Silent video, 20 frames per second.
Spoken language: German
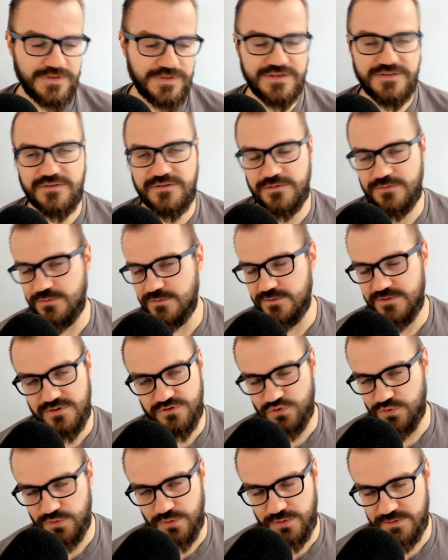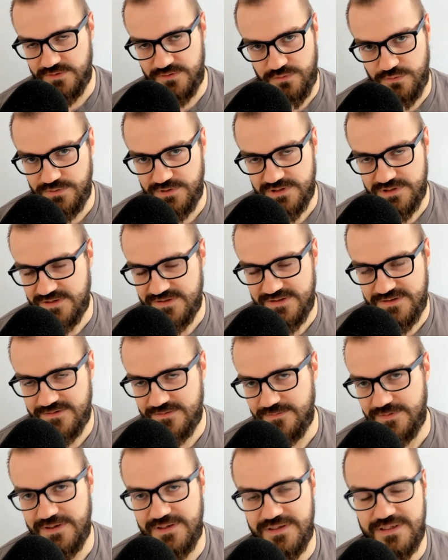Da ist es natürlich auch schon deutlich
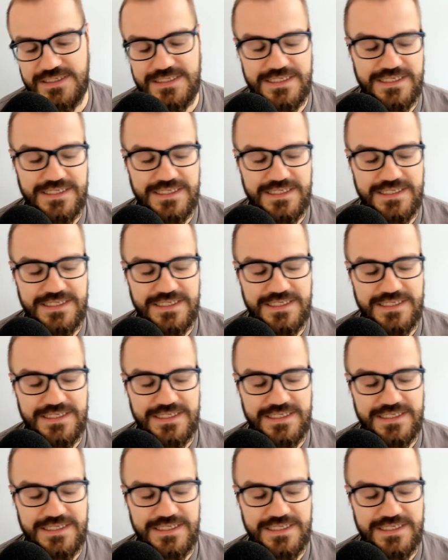runtergesetzt, weil